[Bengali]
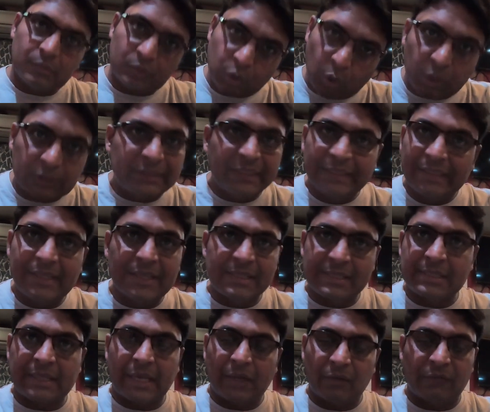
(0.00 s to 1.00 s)
নর্থ ইন্ডিয়ান
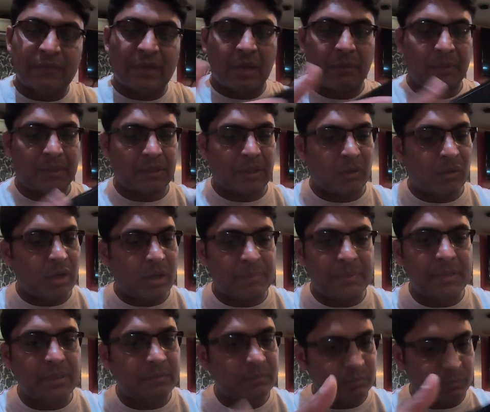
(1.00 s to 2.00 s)
স্টাইল অফ খাবার কারণ
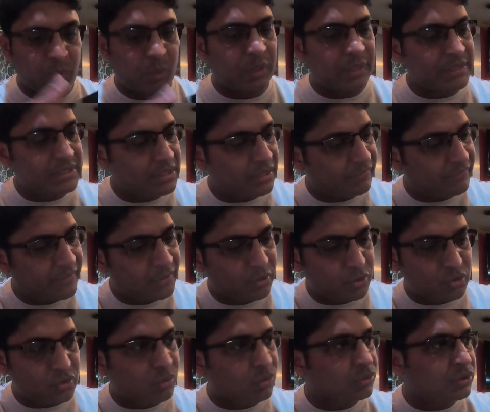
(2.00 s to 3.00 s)
আমি বলেইছিলাম
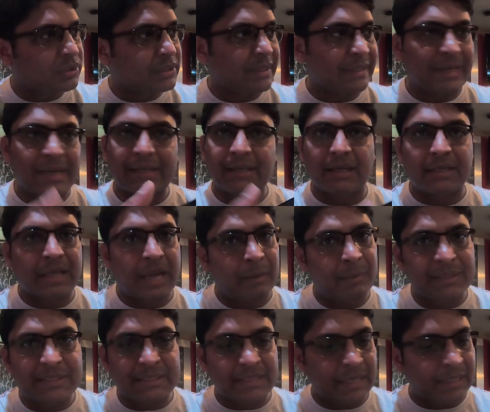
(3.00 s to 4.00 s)
ভিডিও শুরুতে যে এটা একটা
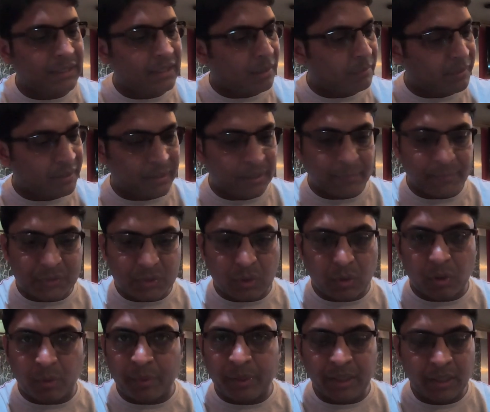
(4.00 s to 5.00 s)
ঢাবা স্টাইল খাবারের
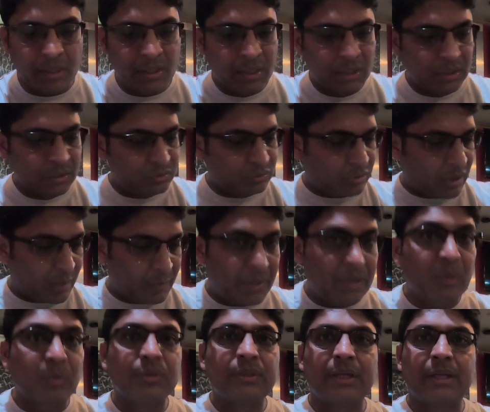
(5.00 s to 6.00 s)
এপিসোড হবে তো
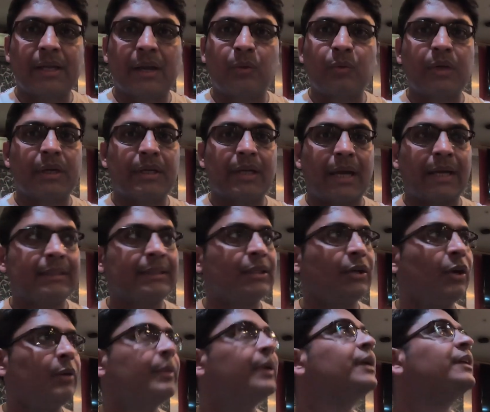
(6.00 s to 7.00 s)
আমার ওদের কাউকে ডাকতে
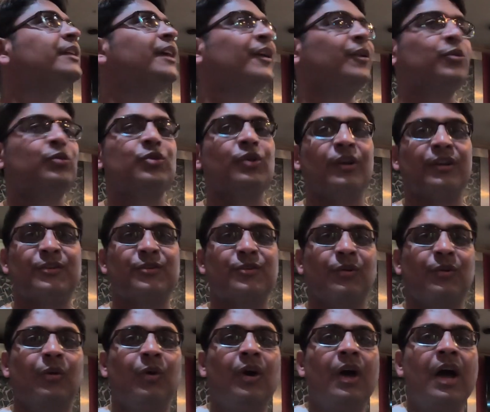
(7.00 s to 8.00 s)
হবে থ্যাংক ইউ জলের জন্য